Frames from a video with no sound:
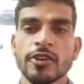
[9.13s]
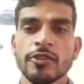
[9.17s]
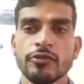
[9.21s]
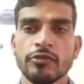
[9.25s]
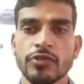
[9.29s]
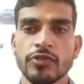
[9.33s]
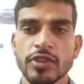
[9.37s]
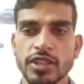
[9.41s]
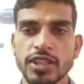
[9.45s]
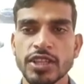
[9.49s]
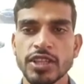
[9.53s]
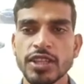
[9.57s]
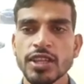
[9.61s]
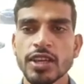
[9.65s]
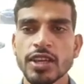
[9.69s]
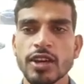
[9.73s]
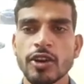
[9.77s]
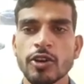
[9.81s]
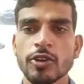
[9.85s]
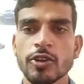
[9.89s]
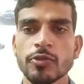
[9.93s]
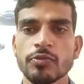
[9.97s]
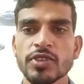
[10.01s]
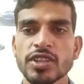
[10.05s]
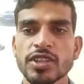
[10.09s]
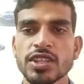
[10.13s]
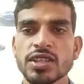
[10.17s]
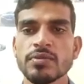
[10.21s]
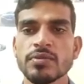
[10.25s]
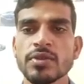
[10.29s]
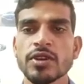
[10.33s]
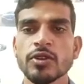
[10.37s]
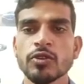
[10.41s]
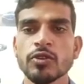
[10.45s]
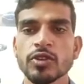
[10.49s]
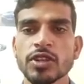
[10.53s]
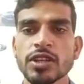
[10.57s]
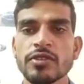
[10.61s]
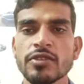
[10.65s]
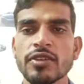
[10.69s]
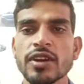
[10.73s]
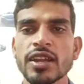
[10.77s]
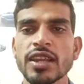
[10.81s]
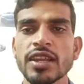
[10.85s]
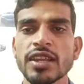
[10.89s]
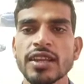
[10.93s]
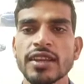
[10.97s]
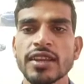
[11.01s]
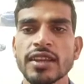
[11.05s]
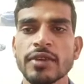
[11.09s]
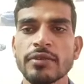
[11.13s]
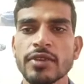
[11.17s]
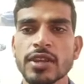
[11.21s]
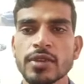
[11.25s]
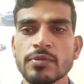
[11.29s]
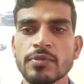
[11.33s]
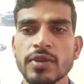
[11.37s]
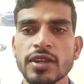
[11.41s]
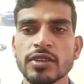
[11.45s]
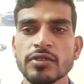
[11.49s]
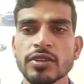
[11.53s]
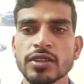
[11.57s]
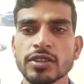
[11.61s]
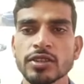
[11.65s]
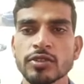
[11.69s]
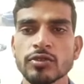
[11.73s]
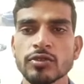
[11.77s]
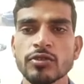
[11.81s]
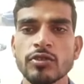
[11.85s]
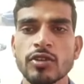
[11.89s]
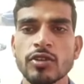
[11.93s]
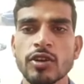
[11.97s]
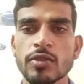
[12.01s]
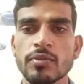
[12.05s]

विधि और विधि में होने वाले नवीन परिवर्तनों